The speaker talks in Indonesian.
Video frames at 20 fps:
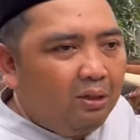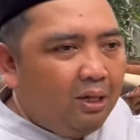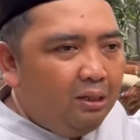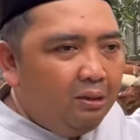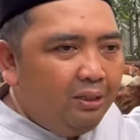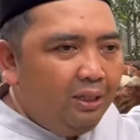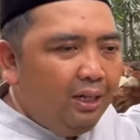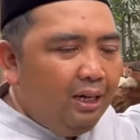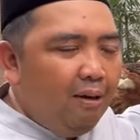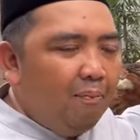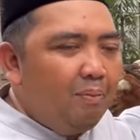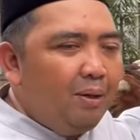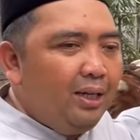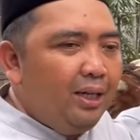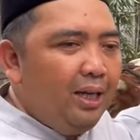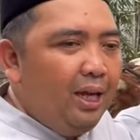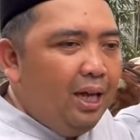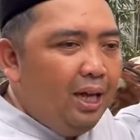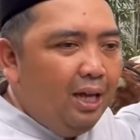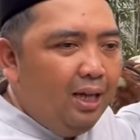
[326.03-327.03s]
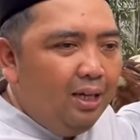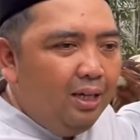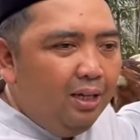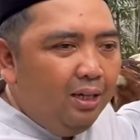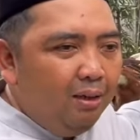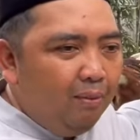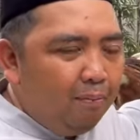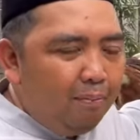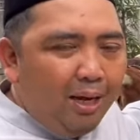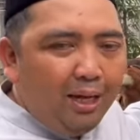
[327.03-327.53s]
Kalau di lapak ya
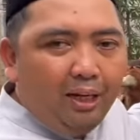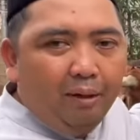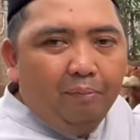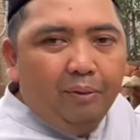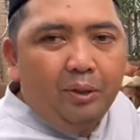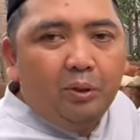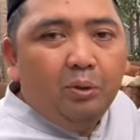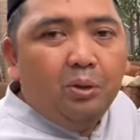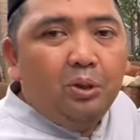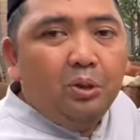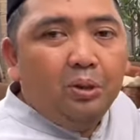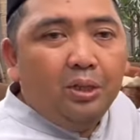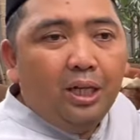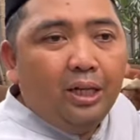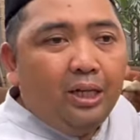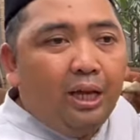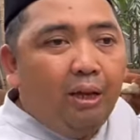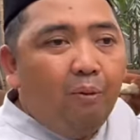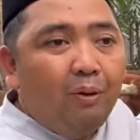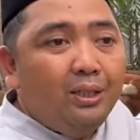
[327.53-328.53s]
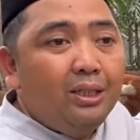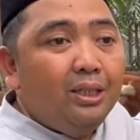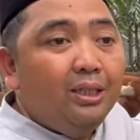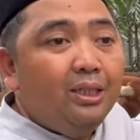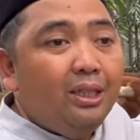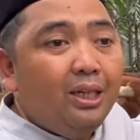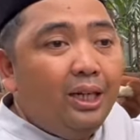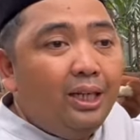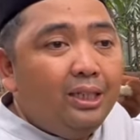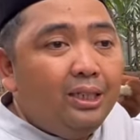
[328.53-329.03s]
makin menyusut karena hewan iya.
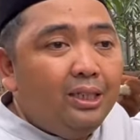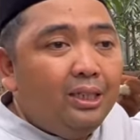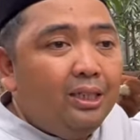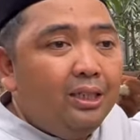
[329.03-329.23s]
stres.